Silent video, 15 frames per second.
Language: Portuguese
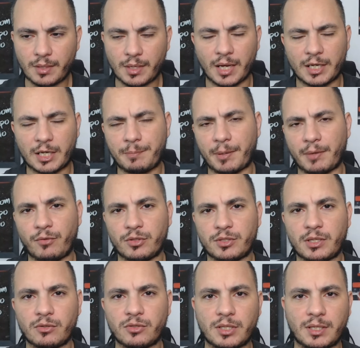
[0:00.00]
aqui para
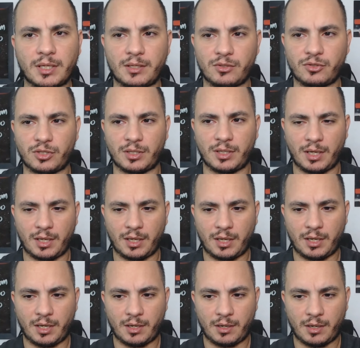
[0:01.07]
você é o seguinte:
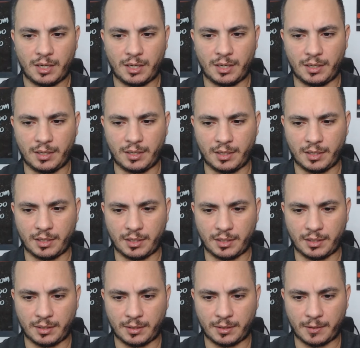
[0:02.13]

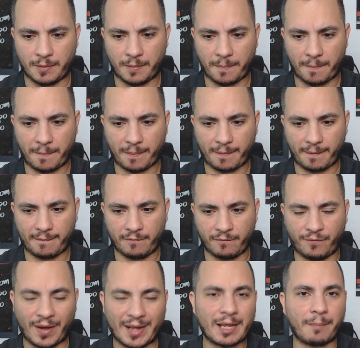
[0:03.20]
uh,
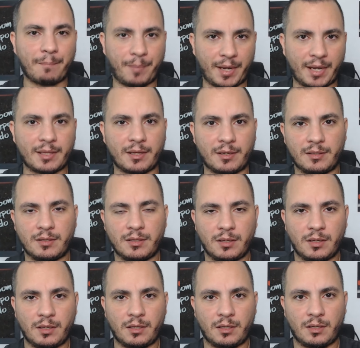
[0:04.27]
vale a pena
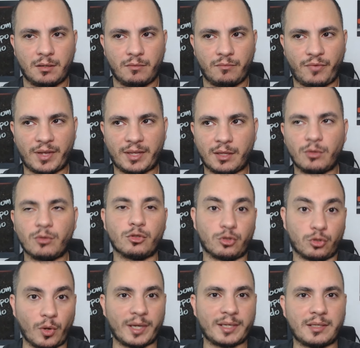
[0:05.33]
vender os
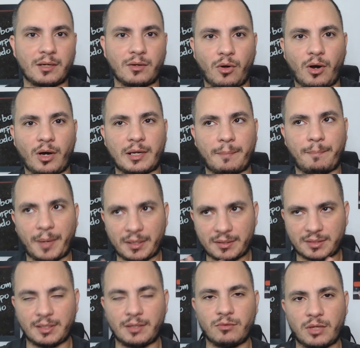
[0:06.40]
dois agora,
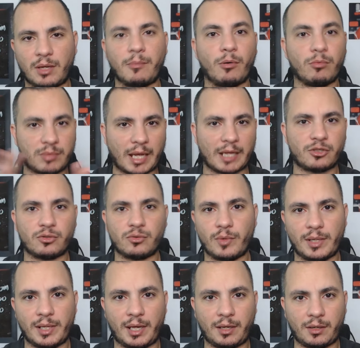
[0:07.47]
pensando na montagem do
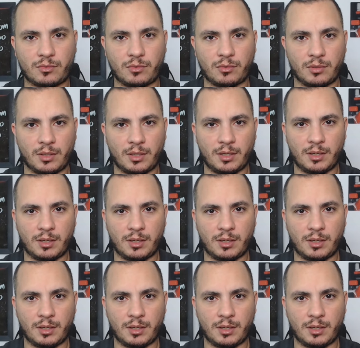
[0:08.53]
elenco?